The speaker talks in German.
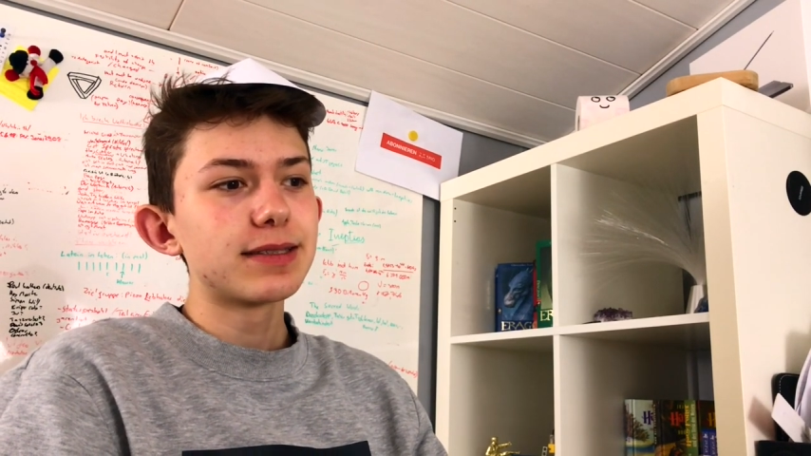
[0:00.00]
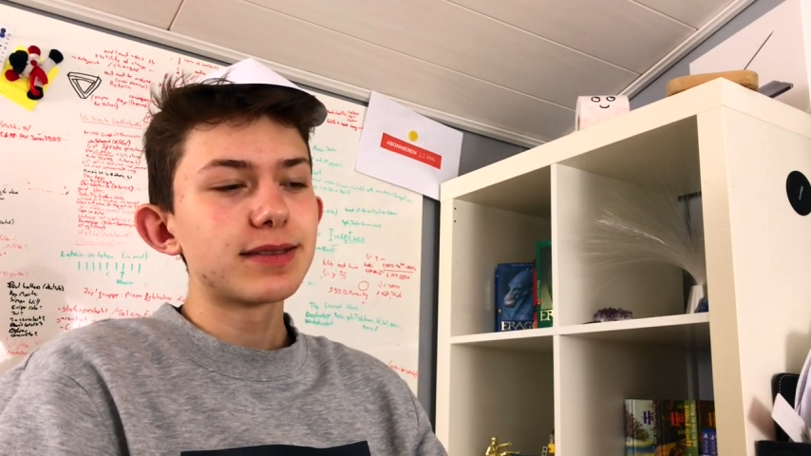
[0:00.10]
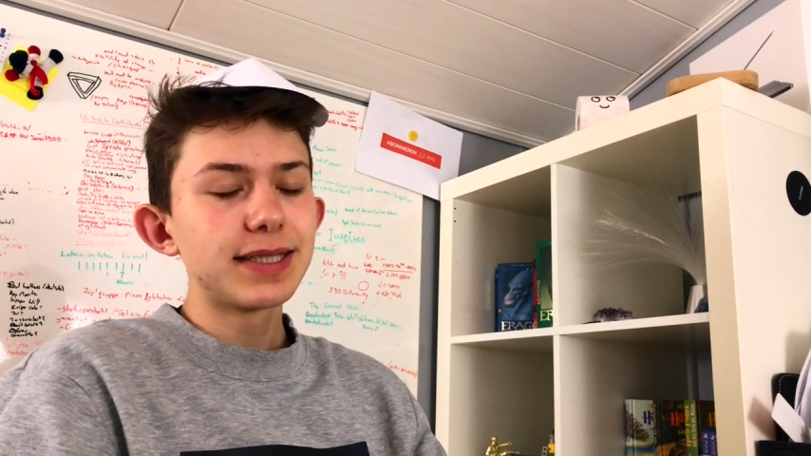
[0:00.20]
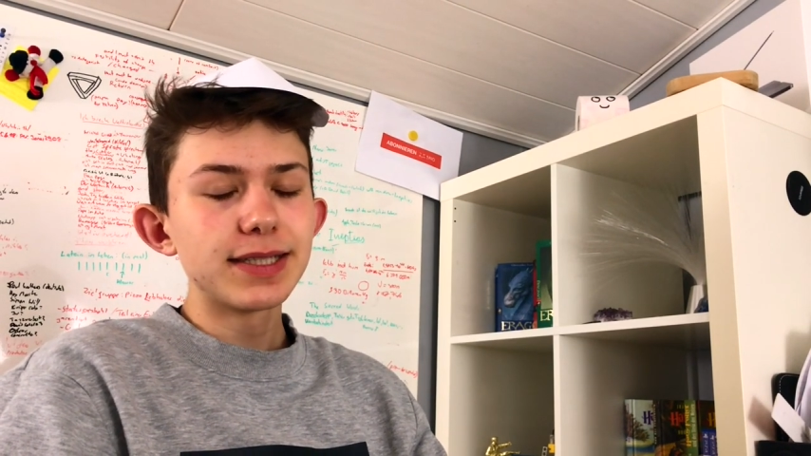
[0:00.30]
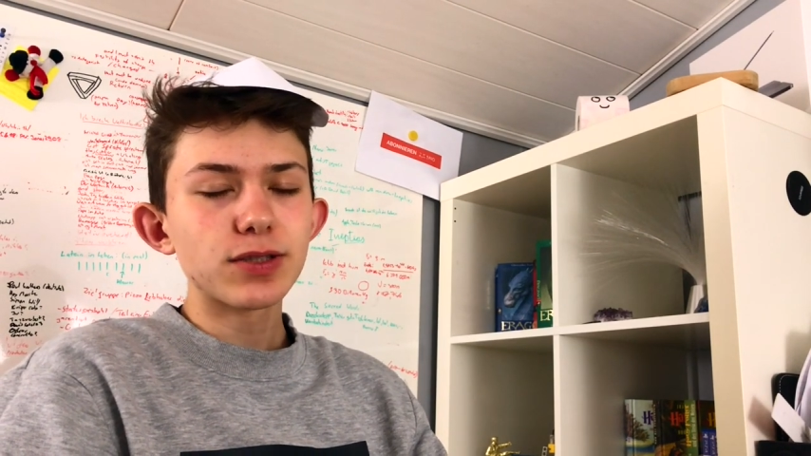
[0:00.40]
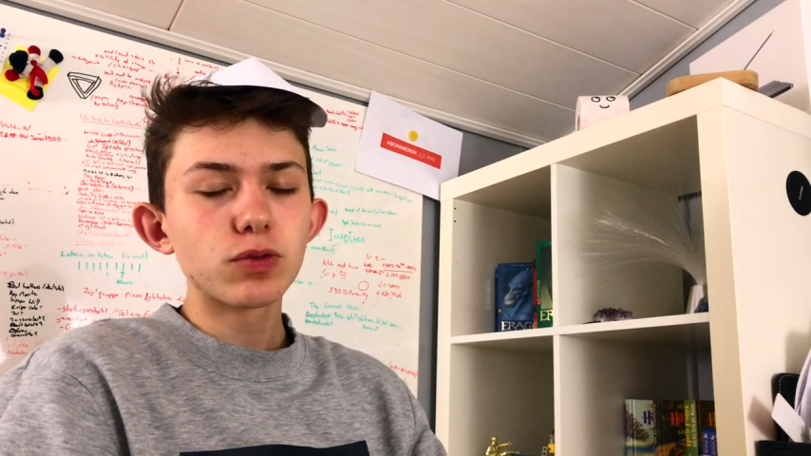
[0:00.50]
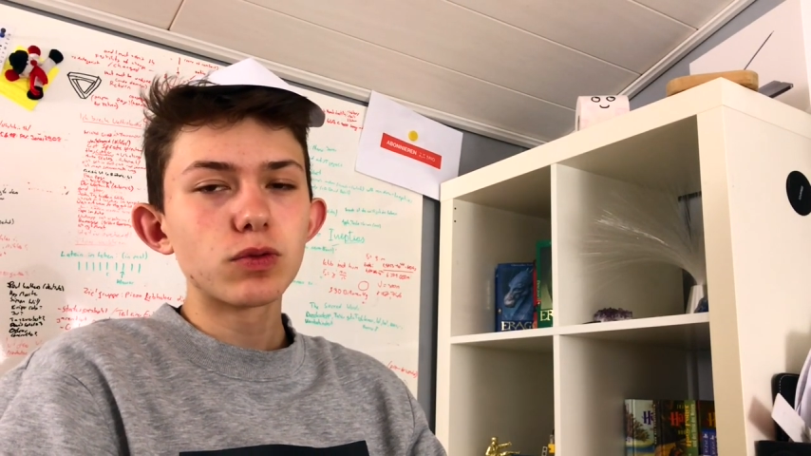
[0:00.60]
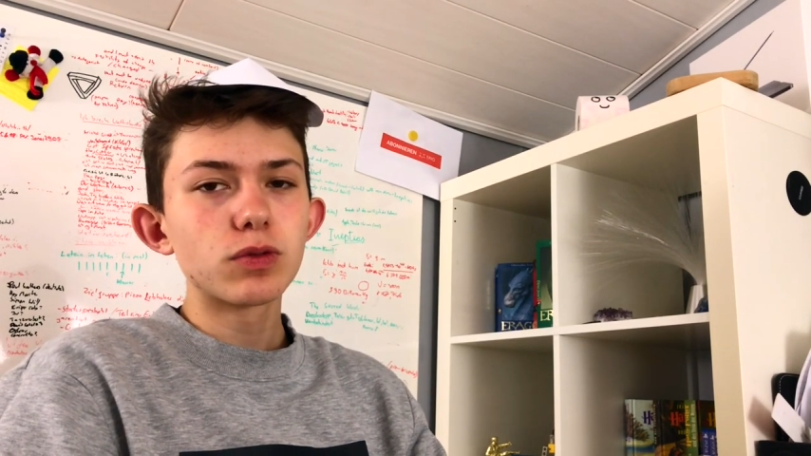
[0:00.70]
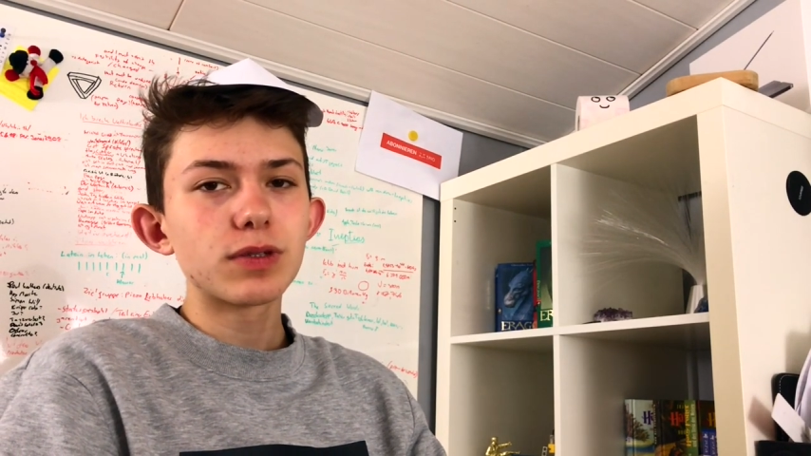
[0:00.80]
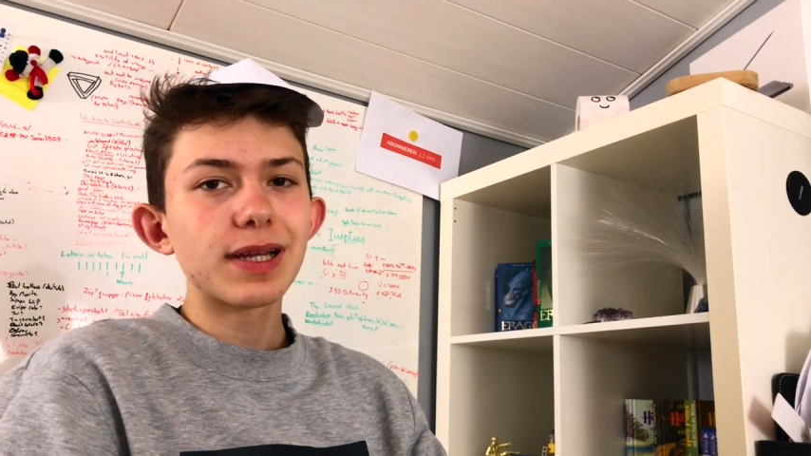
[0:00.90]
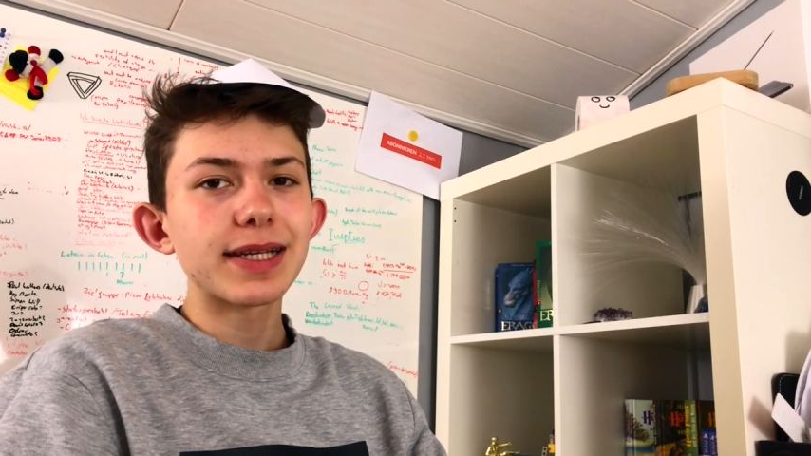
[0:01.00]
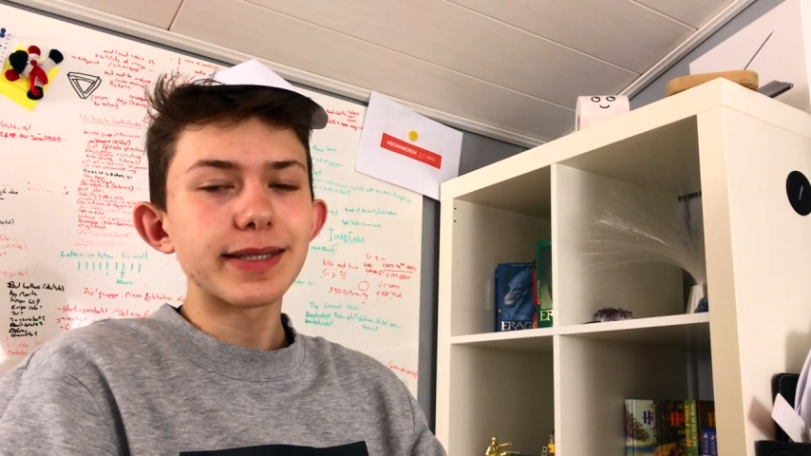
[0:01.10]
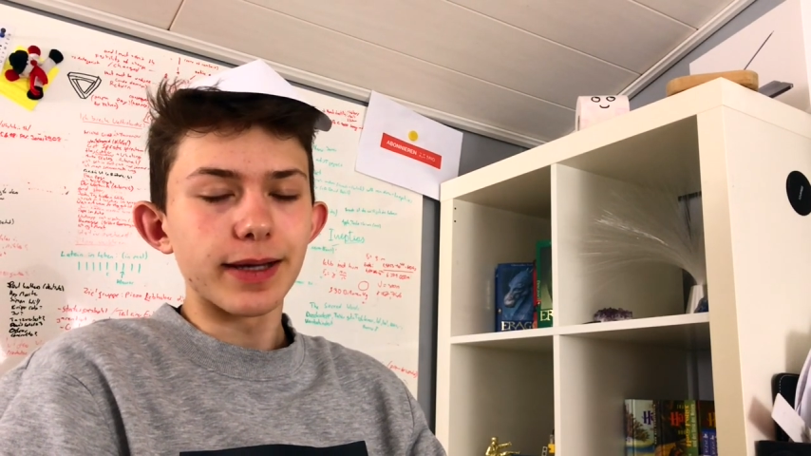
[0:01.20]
siehst du dir jetzt an.